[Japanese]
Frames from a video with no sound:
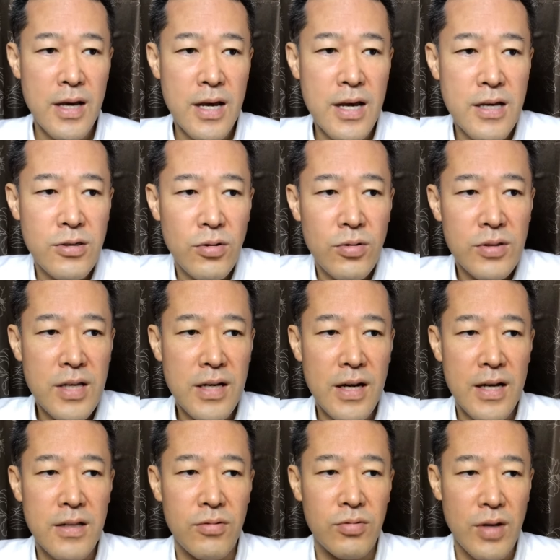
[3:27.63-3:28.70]
えー、その世
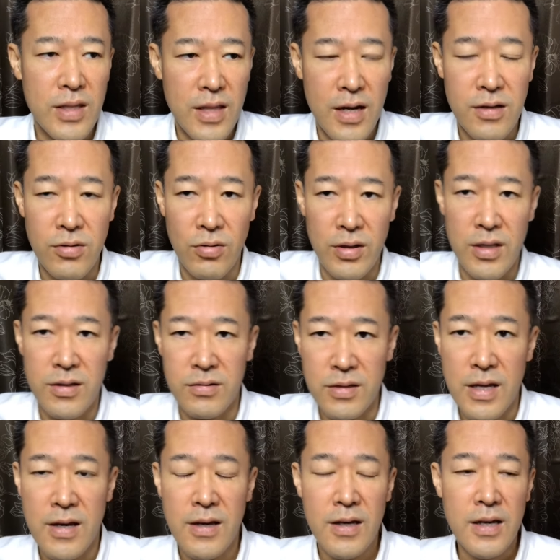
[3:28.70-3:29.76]
界に触れたりとかです
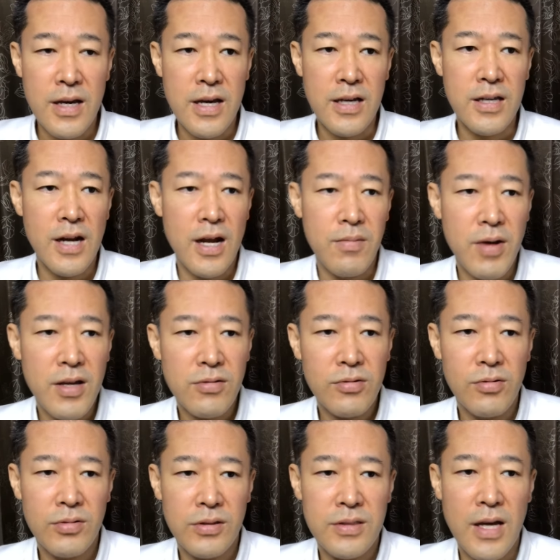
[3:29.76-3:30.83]
ね、えー、平山
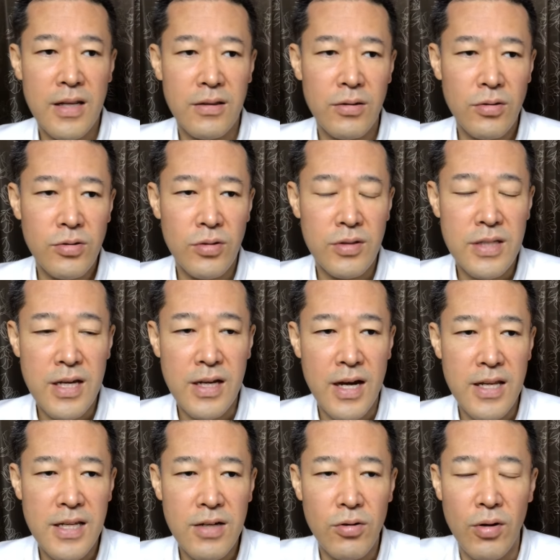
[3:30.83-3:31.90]
郁夫さんのその世
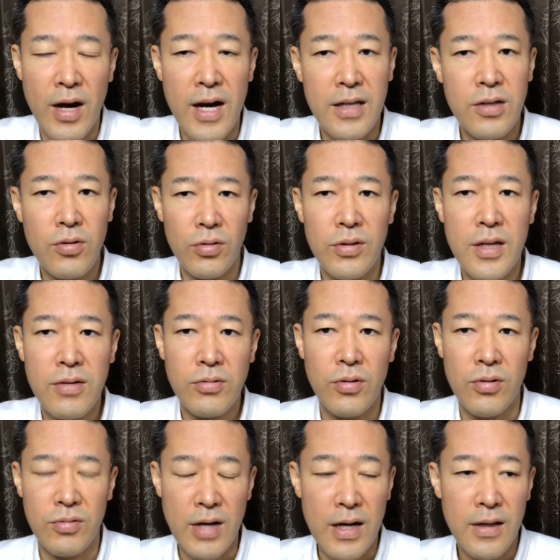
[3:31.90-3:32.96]
界にこう入り込んでいくと
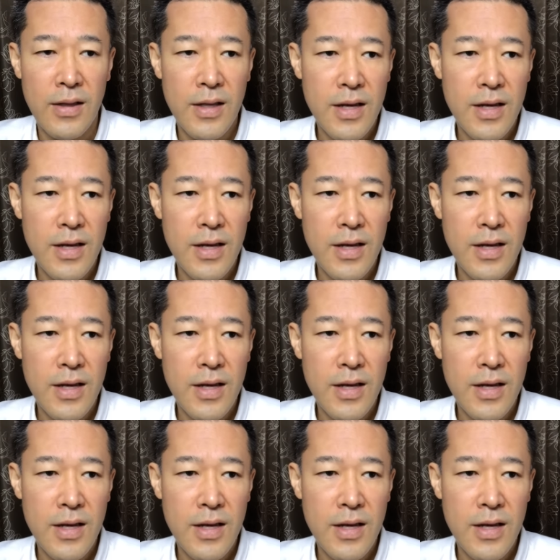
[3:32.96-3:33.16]
いうか、